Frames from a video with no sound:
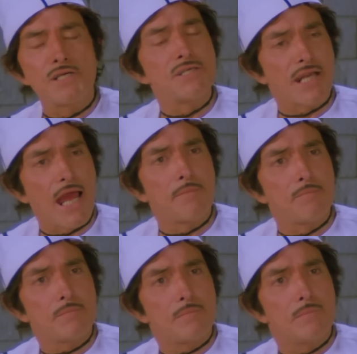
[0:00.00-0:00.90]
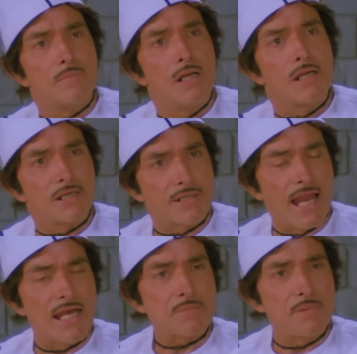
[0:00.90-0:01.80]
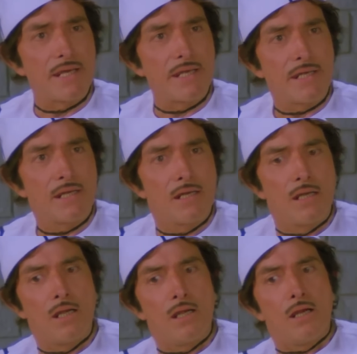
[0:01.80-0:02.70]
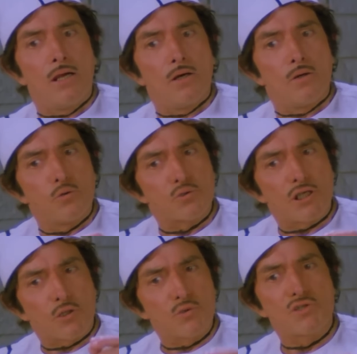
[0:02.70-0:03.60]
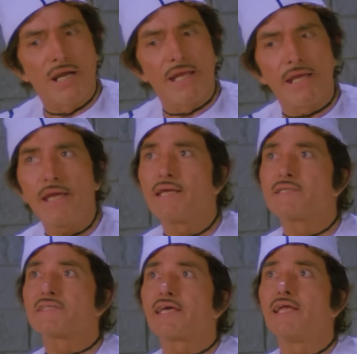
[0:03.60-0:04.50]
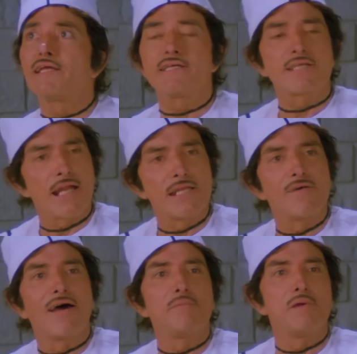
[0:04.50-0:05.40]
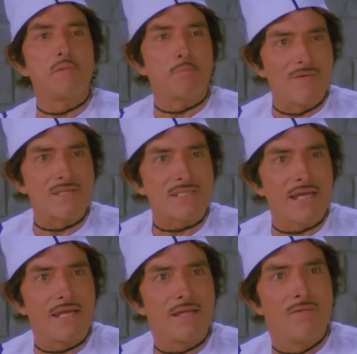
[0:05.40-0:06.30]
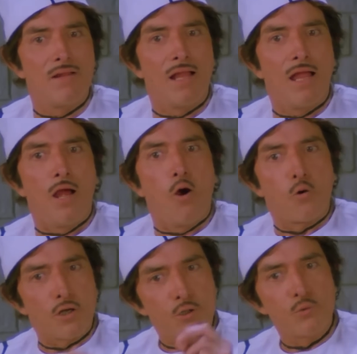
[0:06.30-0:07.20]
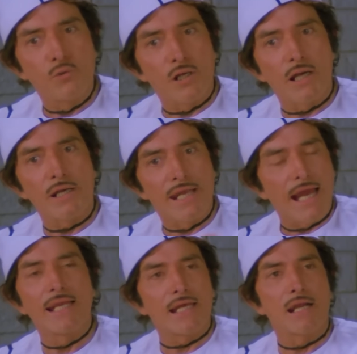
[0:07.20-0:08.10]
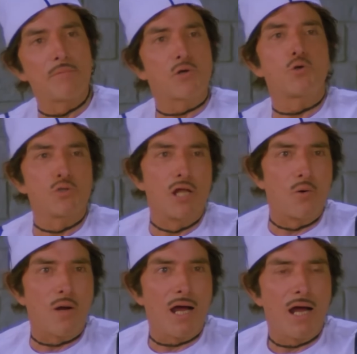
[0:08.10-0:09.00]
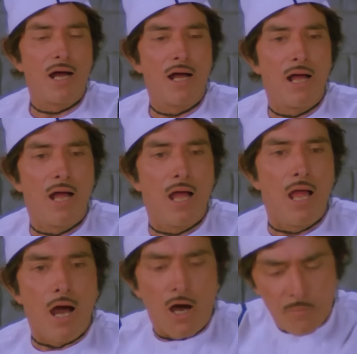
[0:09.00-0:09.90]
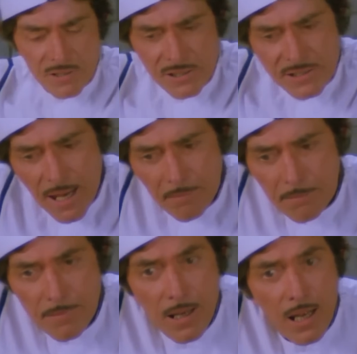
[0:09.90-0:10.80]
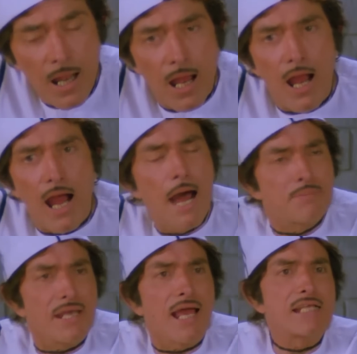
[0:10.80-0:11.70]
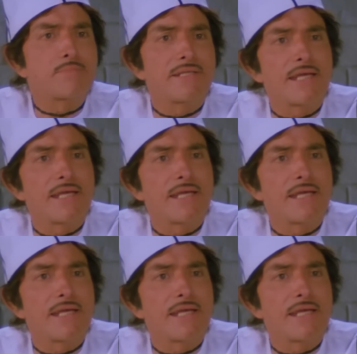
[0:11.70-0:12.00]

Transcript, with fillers: जिन जरायम की तलाश में हैं उसकी कुछ जड़ें इस जेल की चार दीवारी में भी पैवस्त हैं उन्हें ढूंढ कर निकाल कर हमें खोदना होगा और मंत्री साहब आपसे खास